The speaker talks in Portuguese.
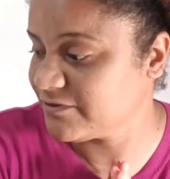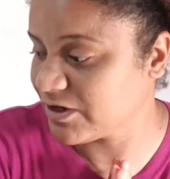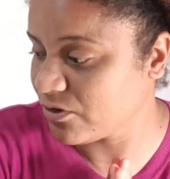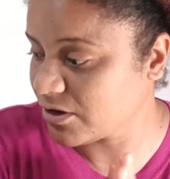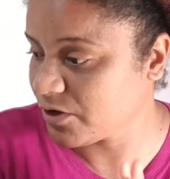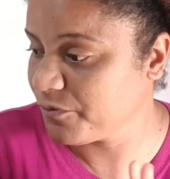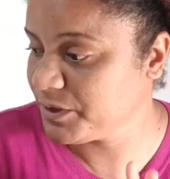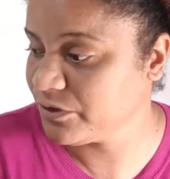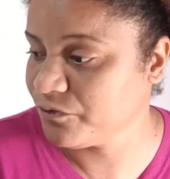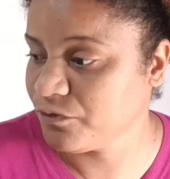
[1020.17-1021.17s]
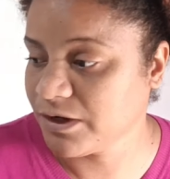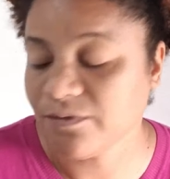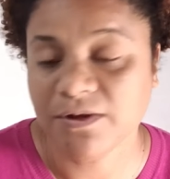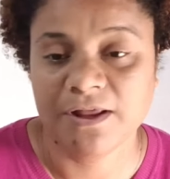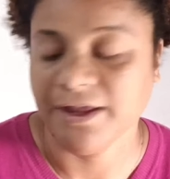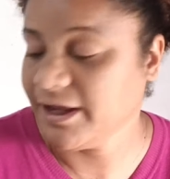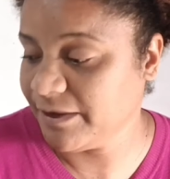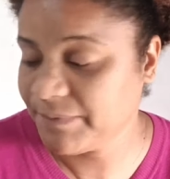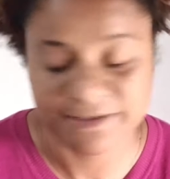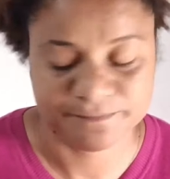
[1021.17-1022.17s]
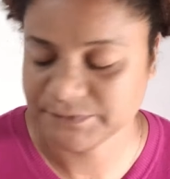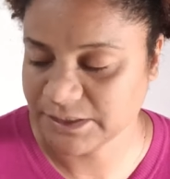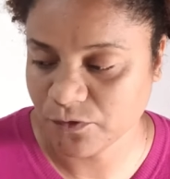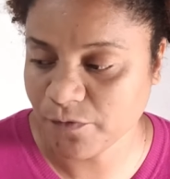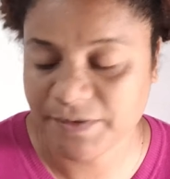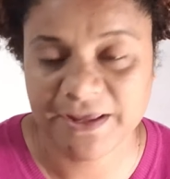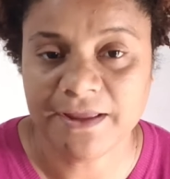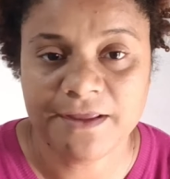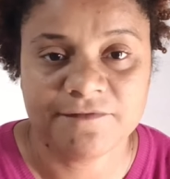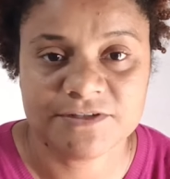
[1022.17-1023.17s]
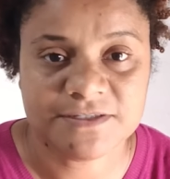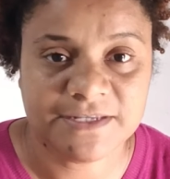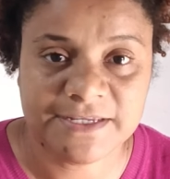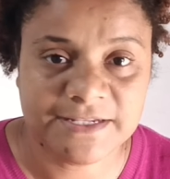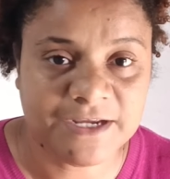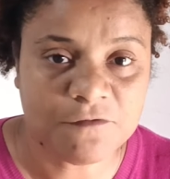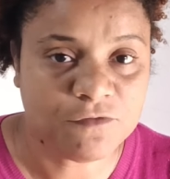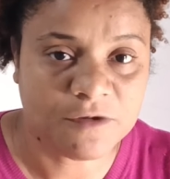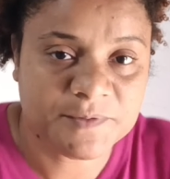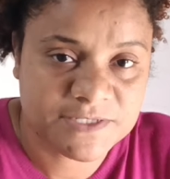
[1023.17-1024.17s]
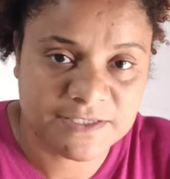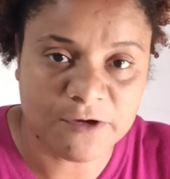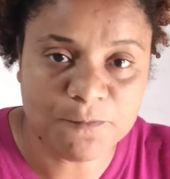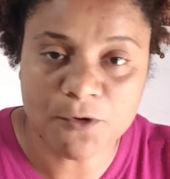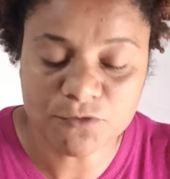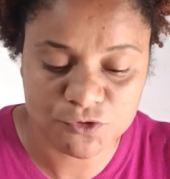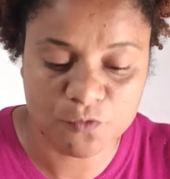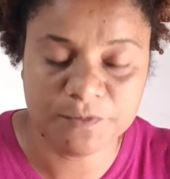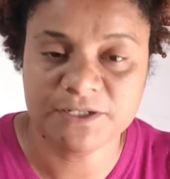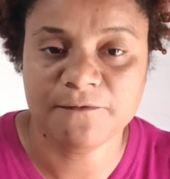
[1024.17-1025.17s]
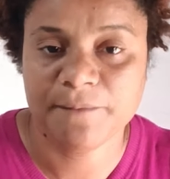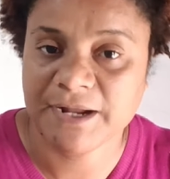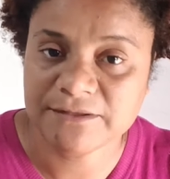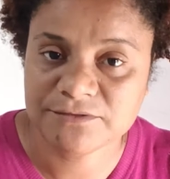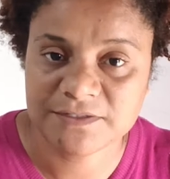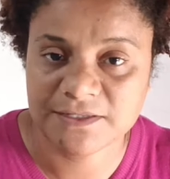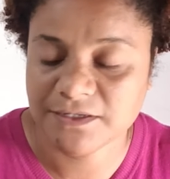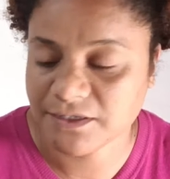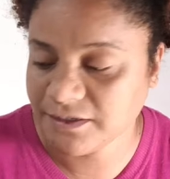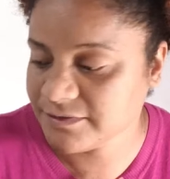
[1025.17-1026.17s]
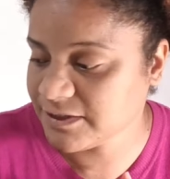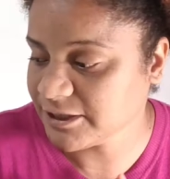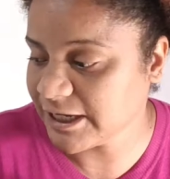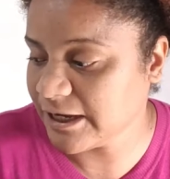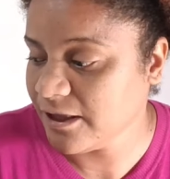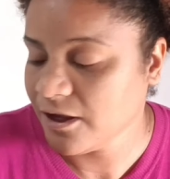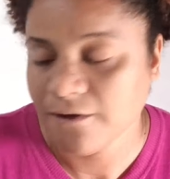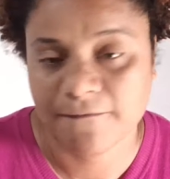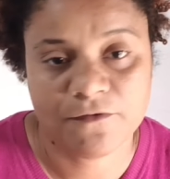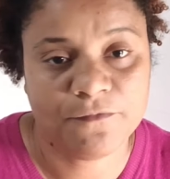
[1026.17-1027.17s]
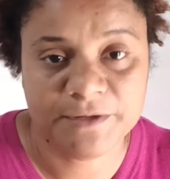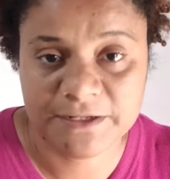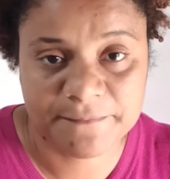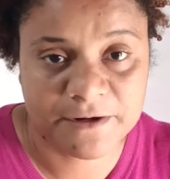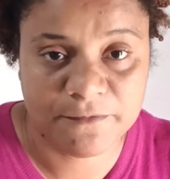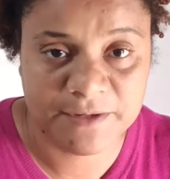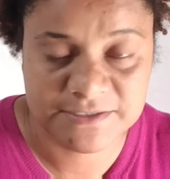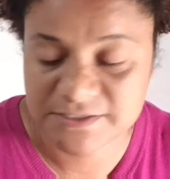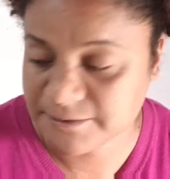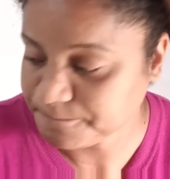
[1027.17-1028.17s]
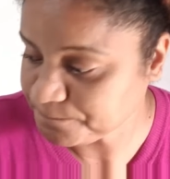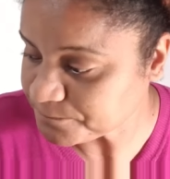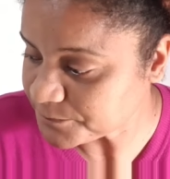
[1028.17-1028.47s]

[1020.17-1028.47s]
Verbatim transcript: você vai colocar comida no fogão é, pra comer, você tem que ligar o fogão pra esquentar um pouco de comida no prato, você tem que esquentar comida pra comer assim.